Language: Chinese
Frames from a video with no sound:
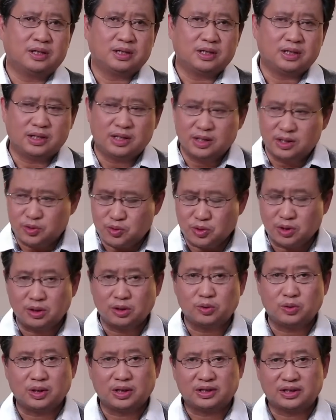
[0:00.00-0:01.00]
俄军
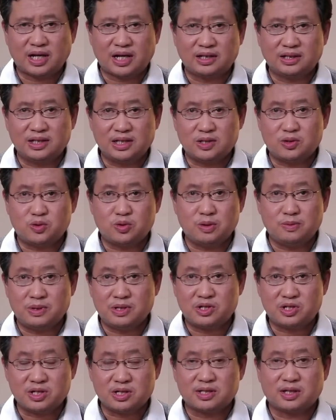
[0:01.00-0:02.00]
对当地居
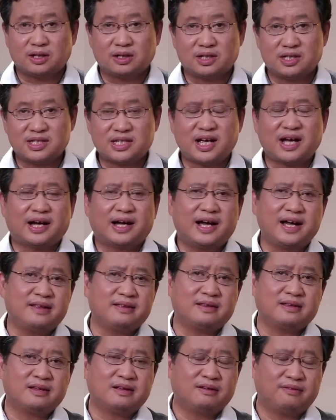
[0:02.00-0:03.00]
民制造的惨
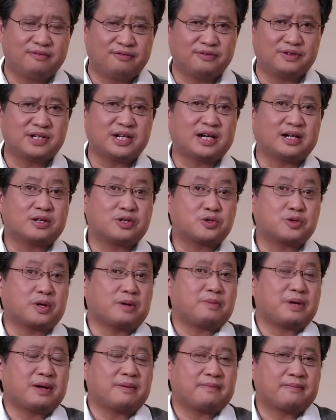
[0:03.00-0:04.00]
案浮上水
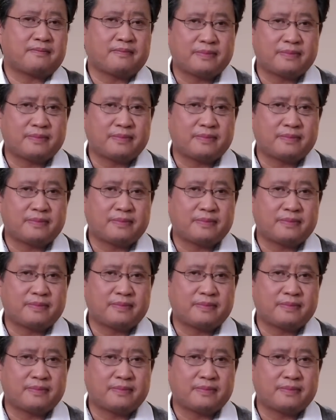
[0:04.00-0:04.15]
面，